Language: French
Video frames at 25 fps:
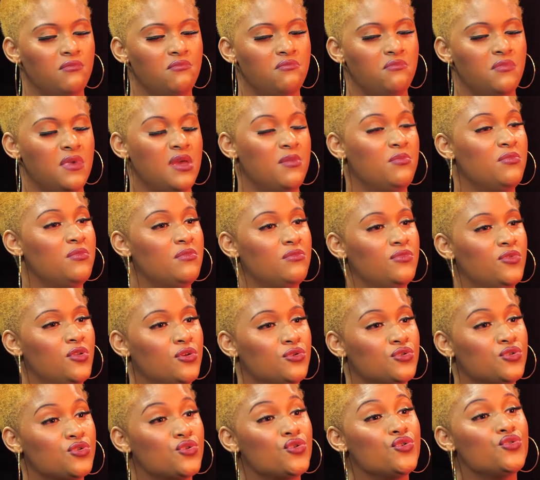même
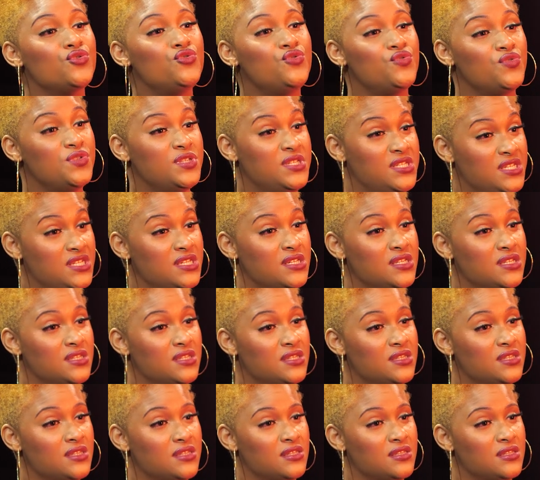dans ce que tu dis,
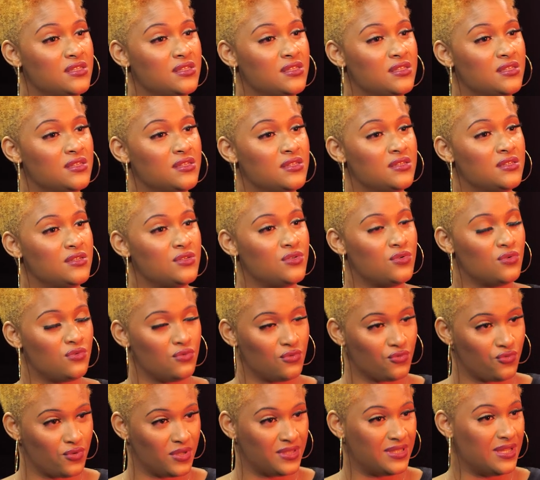
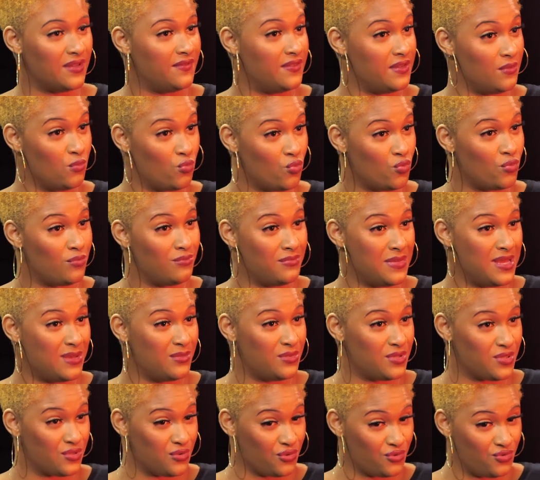selon toi, avais
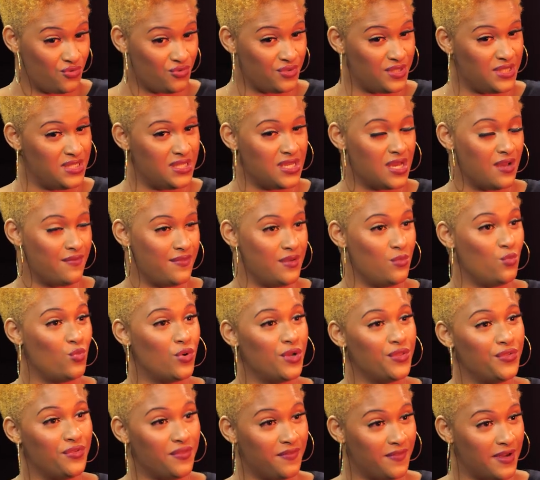même ce que tu dis avait
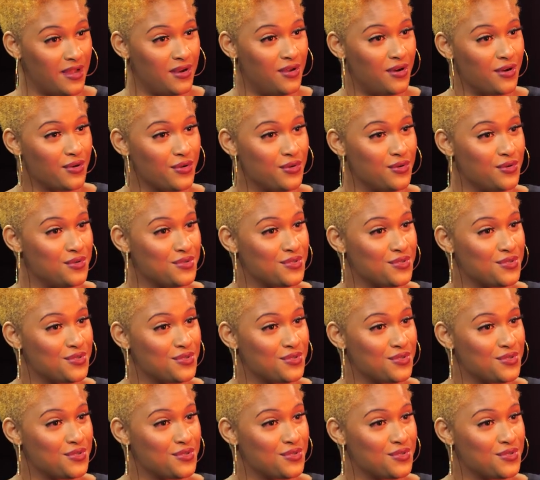moins de valeur